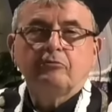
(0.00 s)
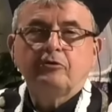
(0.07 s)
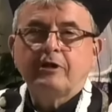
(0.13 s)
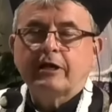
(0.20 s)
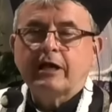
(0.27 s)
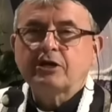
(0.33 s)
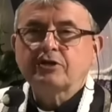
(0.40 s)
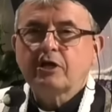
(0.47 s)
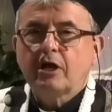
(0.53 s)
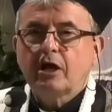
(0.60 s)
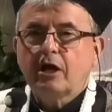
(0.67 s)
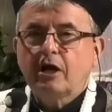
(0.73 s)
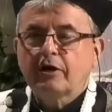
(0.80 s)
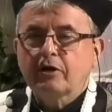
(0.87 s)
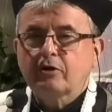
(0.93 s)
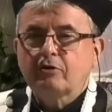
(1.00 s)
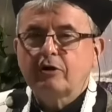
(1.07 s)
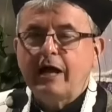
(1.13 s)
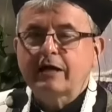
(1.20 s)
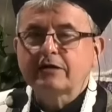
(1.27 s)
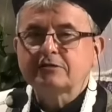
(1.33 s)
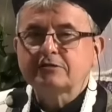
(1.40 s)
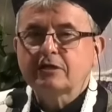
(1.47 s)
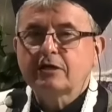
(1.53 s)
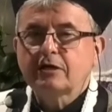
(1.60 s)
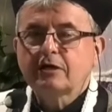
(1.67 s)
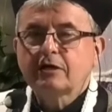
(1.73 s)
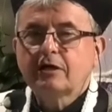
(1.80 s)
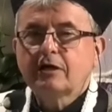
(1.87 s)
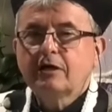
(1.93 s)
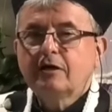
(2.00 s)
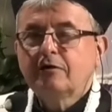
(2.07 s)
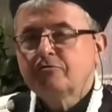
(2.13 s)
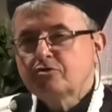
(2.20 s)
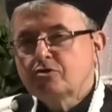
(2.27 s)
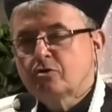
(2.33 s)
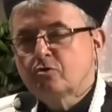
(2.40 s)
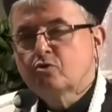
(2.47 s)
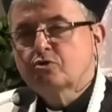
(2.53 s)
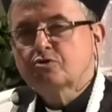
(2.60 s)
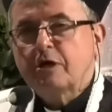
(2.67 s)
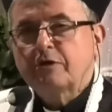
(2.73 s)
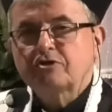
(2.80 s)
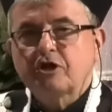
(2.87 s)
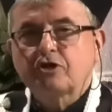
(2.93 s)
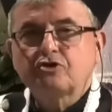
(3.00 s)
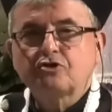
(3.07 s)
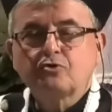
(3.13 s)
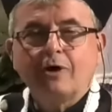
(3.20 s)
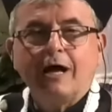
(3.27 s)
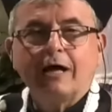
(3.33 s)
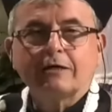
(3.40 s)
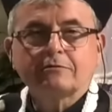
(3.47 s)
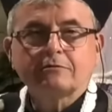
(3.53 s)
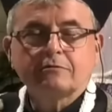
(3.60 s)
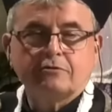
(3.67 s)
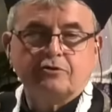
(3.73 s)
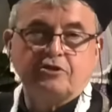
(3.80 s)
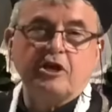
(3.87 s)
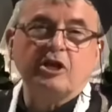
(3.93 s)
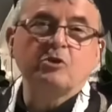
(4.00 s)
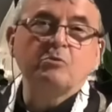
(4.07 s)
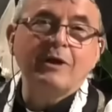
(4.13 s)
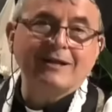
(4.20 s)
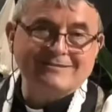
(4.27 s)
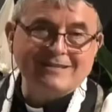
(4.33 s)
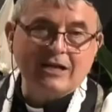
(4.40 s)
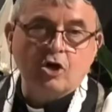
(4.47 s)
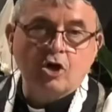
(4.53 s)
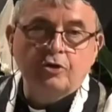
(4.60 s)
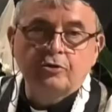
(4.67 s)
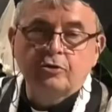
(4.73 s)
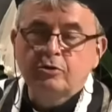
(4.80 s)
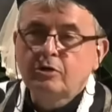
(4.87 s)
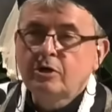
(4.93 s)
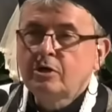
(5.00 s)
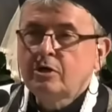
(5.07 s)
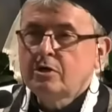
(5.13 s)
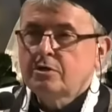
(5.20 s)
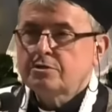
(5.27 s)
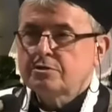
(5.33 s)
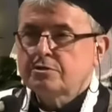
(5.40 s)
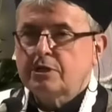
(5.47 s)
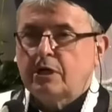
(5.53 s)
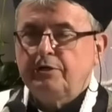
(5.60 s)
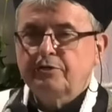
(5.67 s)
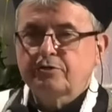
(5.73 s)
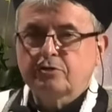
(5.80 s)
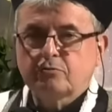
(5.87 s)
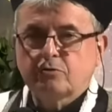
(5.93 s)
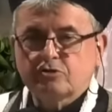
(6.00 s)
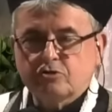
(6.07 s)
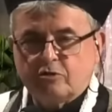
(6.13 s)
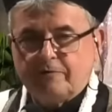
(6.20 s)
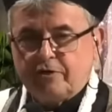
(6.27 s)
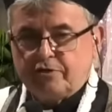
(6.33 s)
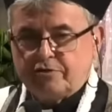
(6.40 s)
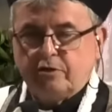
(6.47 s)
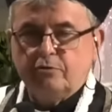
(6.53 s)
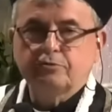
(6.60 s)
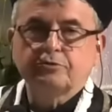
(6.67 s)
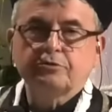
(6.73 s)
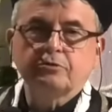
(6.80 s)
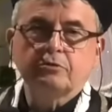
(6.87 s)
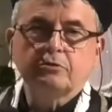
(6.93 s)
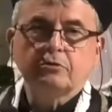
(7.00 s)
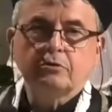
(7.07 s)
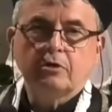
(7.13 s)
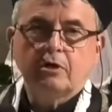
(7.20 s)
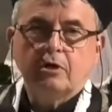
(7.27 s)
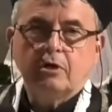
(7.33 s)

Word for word: Bo na razie rekolekcje w ciągu 6, 6 lat, 7 lat zakonu zaliczyło 120 ludzi.